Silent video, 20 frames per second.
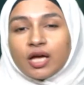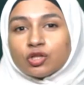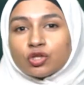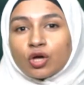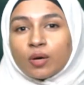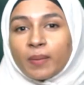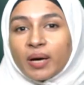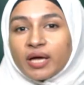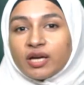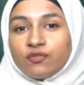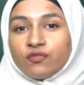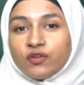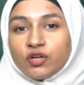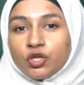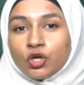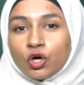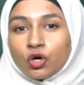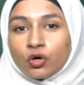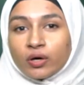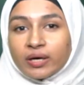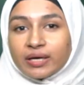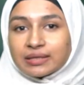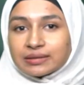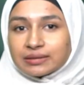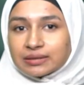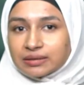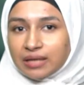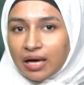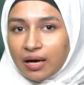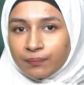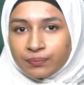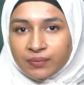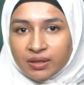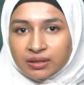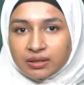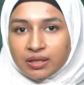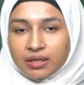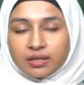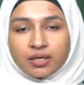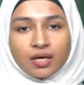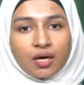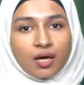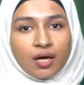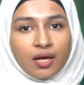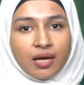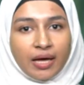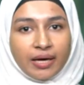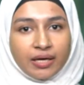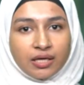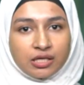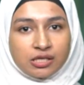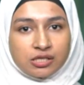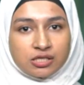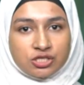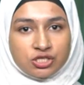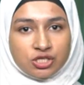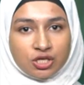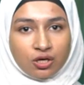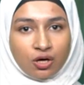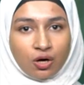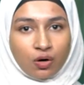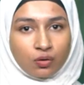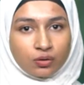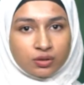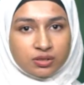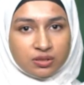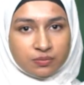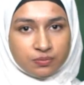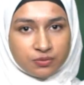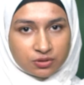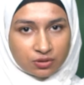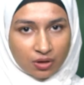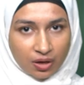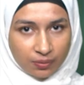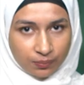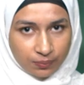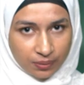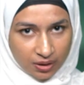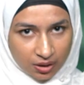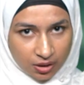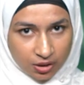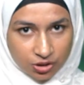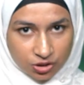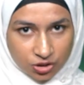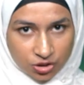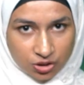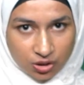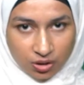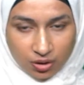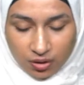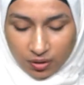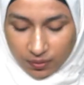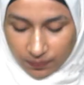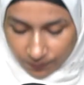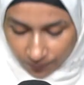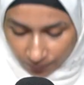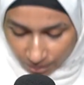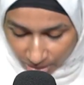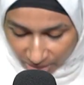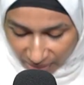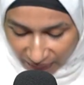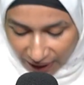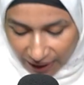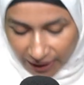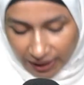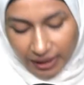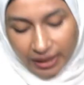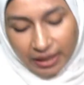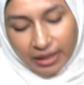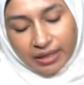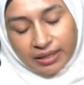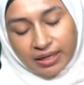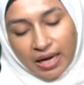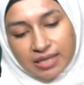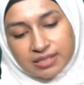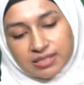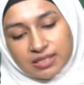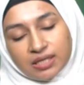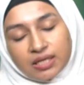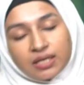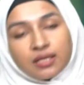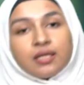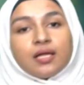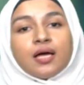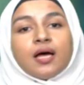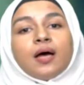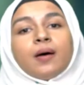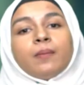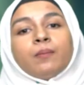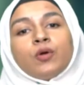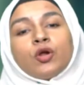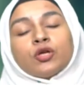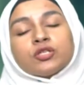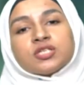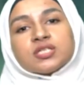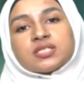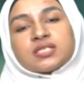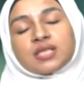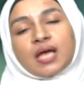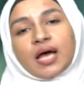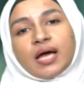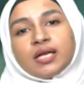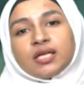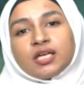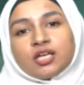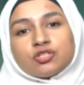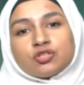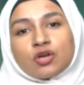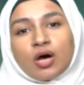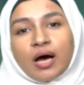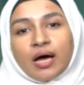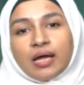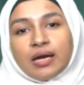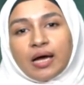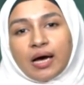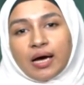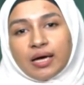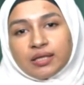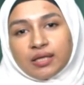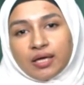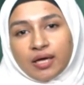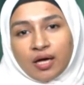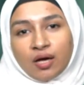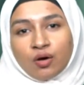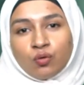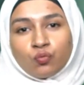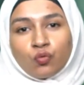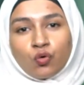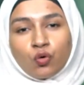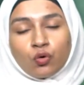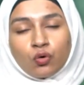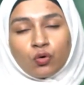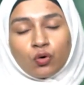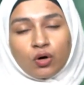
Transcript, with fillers: तो हमारी वीडियो को अख्ताम तक देखिएगा लाइक कीजिएगा और सब्सक्राइब भी कीजिएगा नाजरीन बलूचिस्तान के जो हालात हैं वो